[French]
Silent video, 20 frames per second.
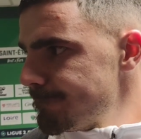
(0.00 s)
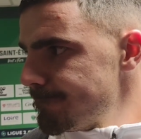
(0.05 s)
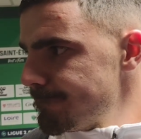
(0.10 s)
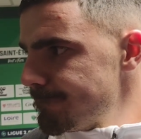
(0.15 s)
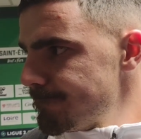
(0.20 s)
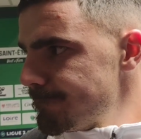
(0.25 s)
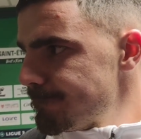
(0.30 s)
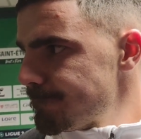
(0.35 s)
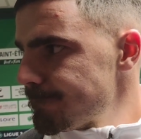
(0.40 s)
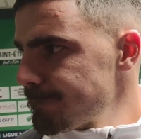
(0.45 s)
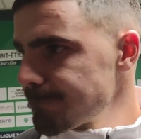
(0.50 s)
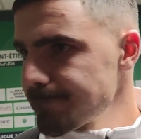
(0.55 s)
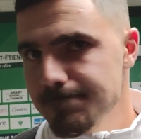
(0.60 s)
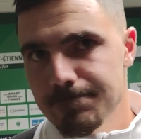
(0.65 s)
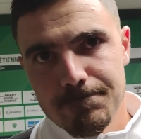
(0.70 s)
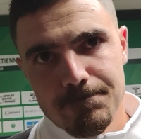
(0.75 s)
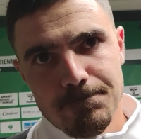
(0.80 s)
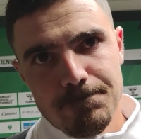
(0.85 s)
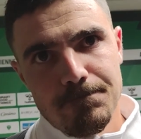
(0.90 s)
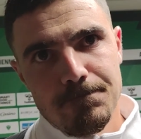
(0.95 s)
Justement, ce
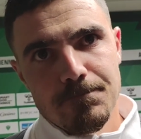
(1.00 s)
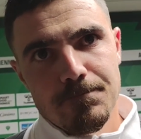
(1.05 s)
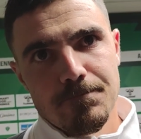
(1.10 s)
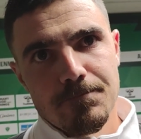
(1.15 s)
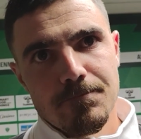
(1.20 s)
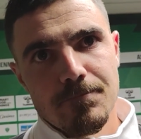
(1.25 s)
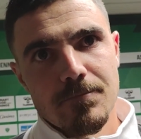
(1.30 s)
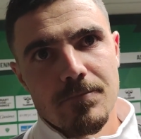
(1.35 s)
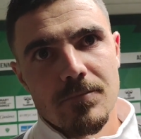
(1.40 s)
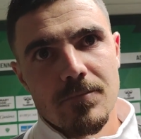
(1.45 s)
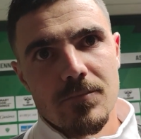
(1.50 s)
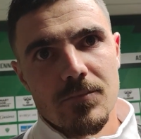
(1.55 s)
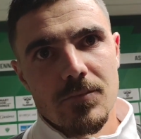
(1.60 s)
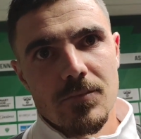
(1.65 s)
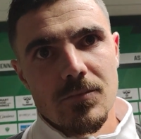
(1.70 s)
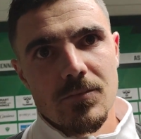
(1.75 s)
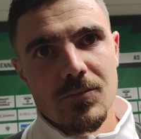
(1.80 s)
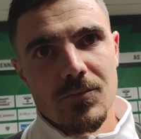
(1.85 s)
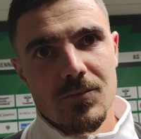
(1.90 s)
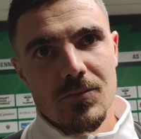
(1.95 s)
but de, Léo
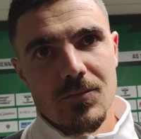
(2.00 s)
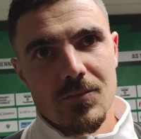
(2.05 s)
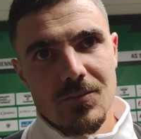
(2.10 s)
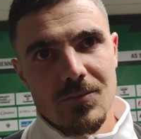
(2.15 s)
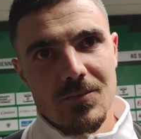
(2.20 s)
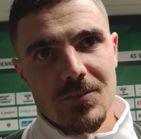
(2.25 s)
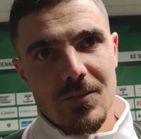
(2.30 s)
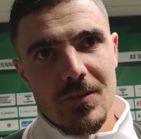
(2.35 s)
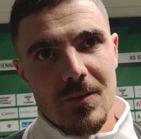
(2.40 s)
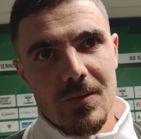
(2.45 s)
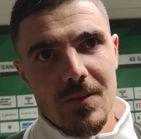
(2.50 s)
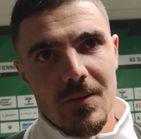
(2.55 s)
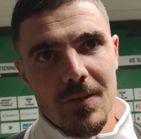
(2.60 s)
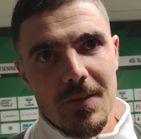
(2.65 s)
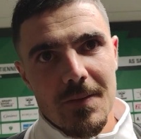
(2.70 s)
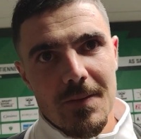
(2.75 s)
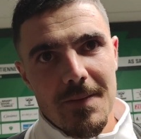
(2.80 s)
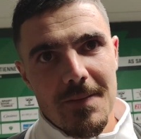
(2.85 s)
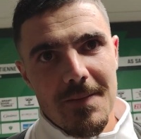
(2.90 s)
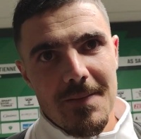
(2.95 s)
Petro,
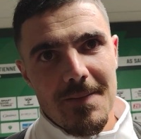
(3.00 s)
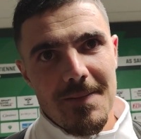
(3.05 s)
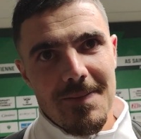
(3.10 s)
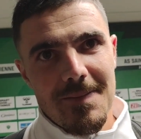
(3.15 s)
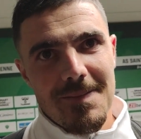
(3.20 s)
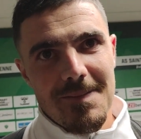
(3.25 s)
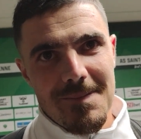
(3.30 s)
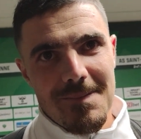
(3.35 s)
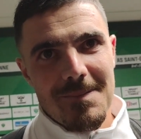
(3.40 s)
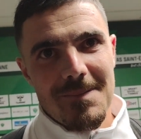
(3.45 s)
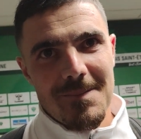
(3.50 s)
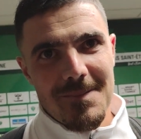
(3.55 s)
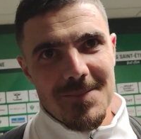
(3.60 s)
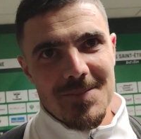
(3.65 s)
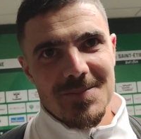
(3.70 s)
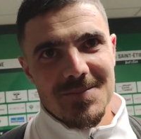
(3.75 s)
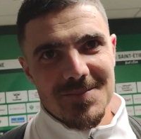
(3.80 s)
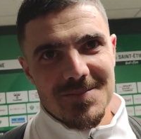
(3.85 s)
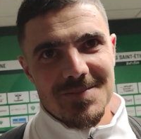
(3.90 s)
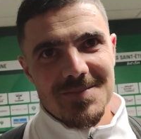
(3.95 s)
ton coéquipier de
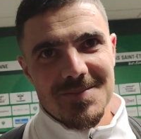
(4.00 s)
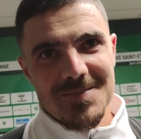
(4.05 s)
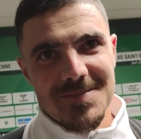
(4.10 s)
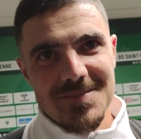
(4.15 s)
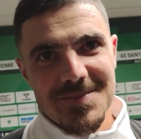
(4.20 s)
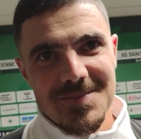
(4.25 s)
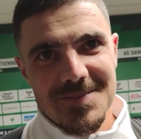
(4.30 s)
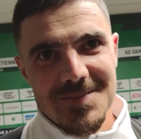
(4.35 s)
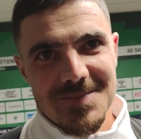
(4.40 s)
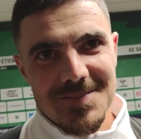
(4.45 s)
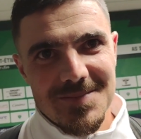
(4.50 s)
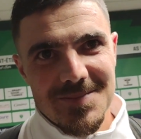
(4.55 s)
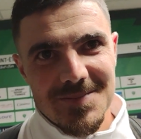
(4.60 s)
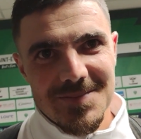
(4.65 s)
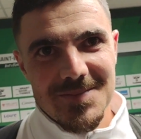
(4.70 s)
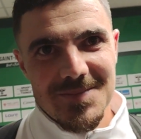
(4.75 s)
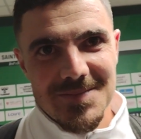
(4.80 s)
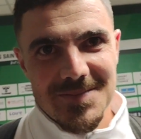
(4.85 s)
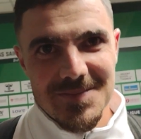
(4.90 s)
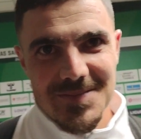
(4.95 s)
défense, on suppose que ça
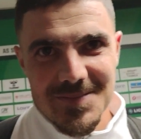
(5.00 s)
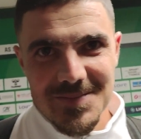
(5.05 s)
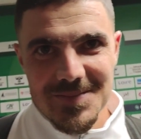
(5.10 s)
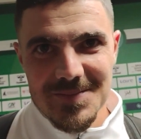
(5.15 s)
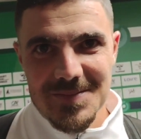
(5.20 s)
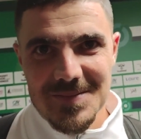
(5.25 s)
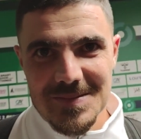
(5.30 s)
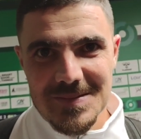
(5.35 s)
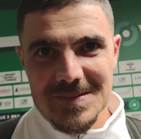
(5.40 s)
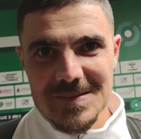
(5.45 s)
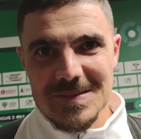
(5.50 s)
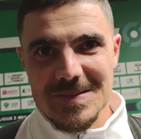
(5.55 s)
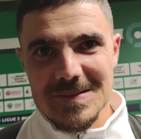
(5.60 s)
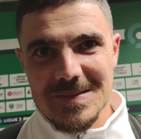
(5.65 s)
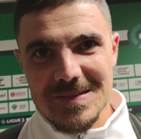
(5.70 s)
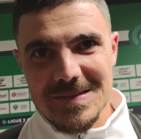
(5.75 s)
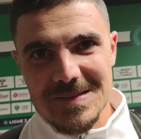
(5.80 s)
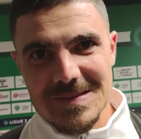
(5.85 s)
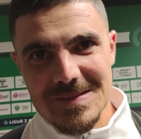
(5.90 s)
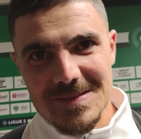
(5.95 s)
lui a fait plaisir,
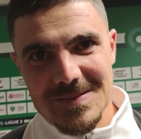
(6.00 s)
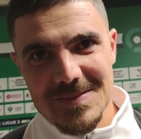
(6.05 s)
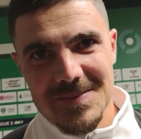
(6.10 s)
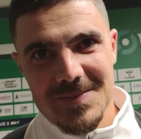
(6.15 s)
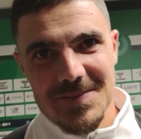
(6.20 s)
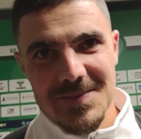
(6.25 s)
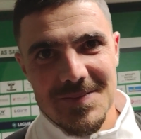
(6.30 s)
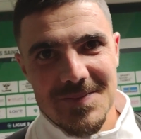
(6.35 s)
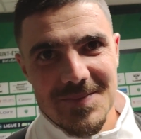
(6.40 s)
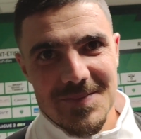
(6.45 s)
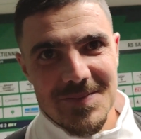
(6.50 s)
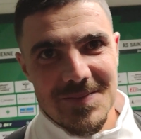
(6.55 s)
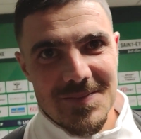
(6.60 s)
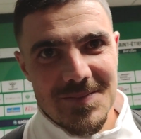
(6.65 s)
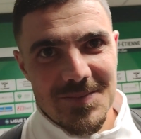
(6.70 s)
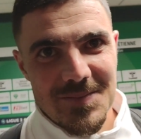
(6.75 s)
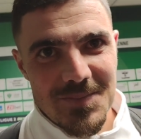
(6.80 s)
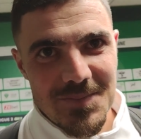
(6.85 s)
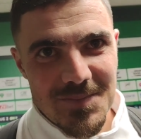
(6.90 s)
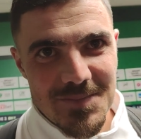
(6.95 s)
c'est son premier but à
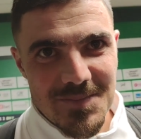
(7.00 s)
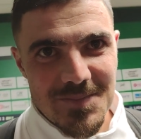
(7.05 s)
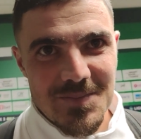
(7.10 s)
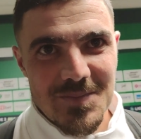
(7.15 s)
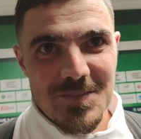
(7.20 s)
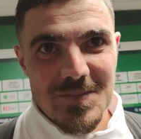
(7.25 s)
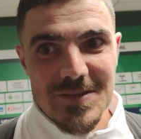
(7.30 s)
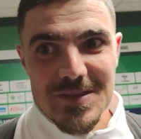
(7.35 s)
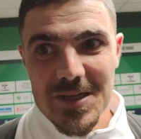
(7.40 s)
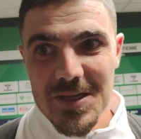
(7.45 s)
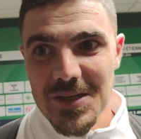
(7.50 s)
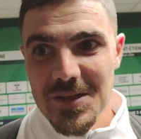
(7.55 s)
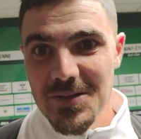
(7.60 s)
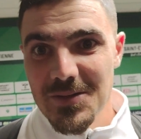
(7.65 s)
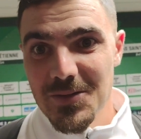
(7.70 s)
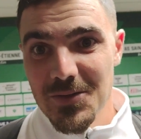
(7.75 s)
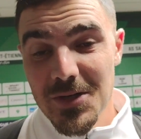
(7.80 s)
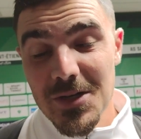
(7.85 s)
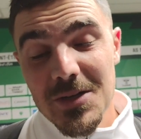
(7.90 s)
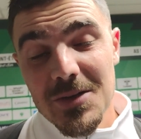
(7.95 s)
Geoffroy Guichard.
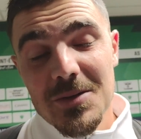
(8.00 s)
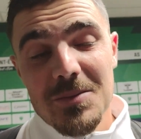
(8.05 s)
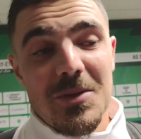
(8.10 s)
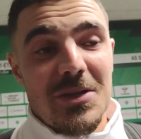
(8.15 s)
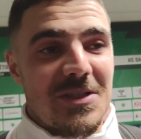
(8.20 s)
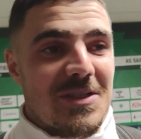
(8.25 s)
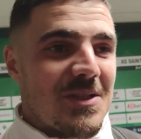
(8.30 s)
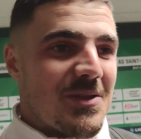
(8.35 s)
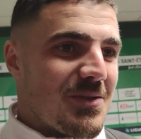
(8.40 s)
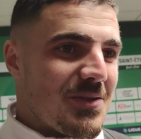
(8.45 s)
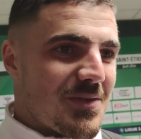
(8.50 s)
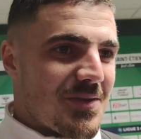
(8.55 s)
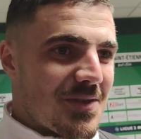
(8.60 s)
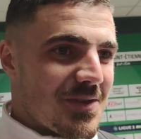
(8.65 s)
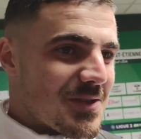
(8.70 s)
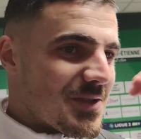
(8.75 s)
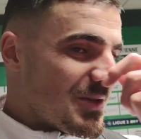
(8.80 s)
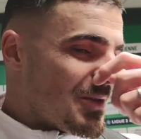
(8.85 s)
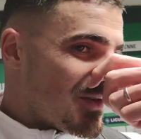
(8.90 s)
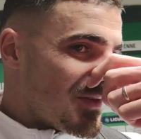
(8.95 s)
Ouais, bah ça lui
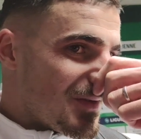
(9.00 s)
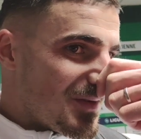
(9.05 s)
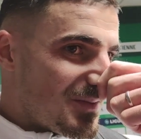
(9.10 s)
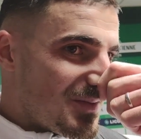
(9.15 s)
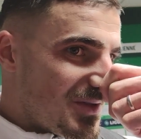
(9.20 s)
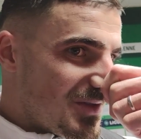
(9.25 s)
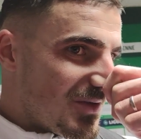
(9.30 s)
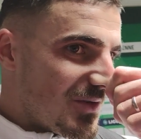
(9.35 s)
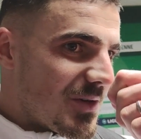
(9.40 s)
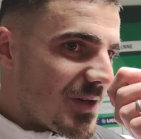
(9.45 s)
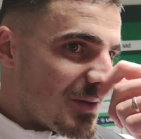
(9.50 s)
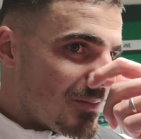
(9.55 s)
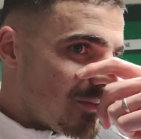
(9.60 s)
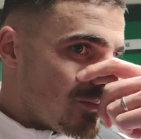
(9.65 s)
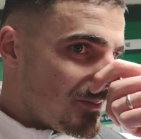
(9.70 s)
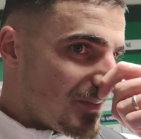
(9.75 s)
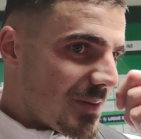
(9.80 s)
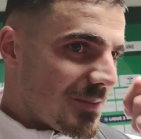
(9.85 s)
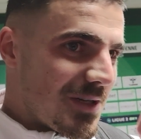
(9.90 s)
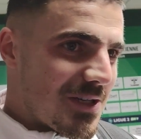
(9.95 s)
fait, ça lui a fait plaisir. On l'a
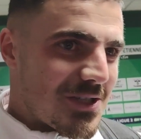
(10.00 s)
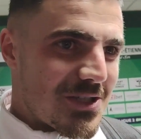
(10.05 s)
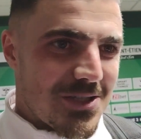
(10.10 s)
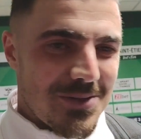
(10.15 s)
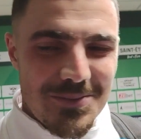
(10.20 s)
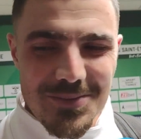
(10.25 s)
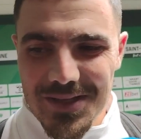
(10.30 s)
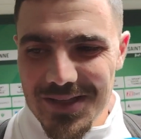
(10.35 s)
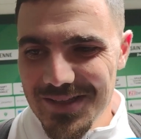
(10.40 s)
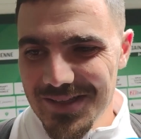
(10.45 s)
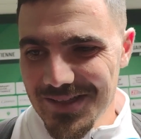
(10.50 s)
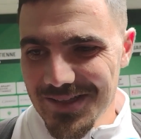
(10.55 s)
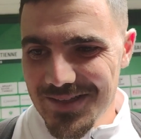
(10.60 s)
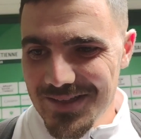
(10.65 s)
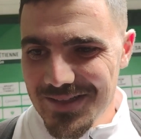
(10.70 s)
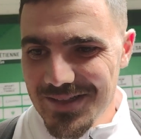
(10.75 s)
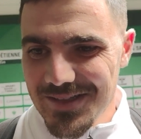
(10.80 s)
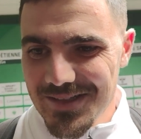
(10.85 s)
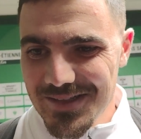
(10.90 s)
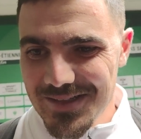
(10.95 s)
pas mal chambré
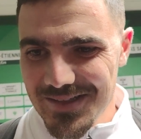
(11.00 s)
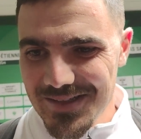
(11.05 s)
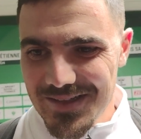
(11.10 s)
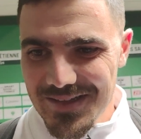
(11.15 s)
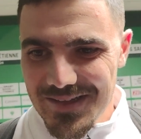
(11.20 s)
dans, dans,